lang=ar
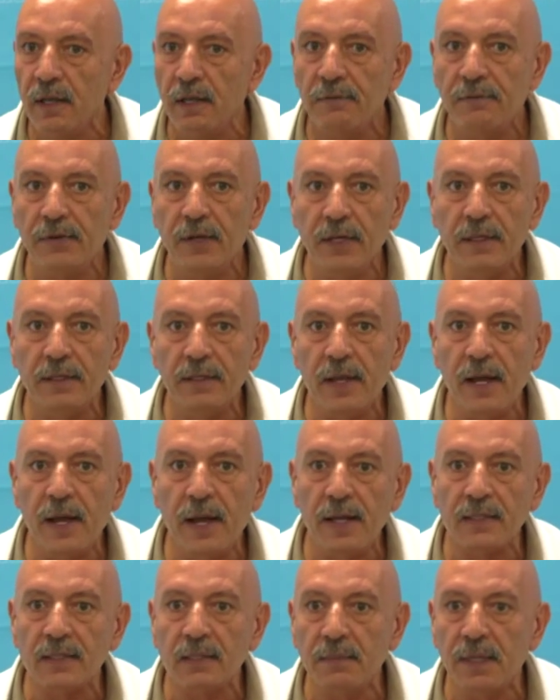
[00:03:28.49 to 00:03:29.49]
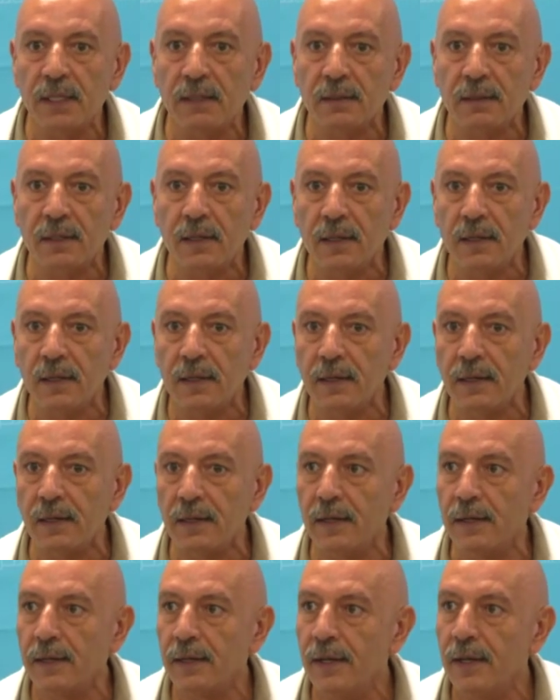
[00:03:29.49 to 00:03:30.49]
في عنا أزمة
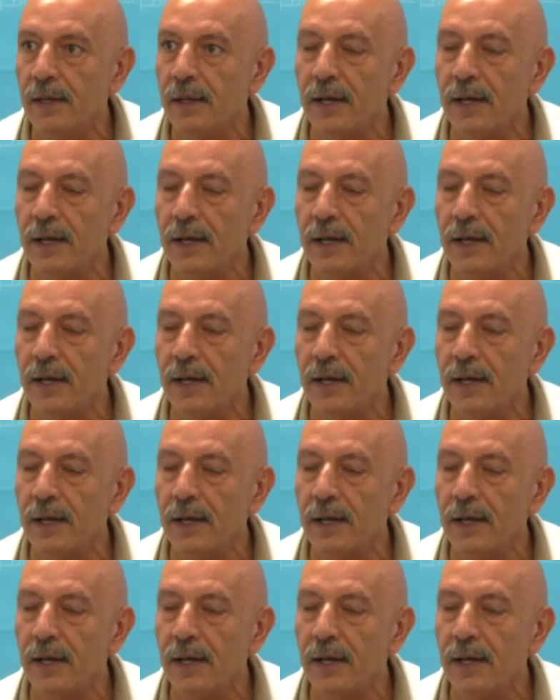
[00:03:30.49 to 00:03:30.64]
آه،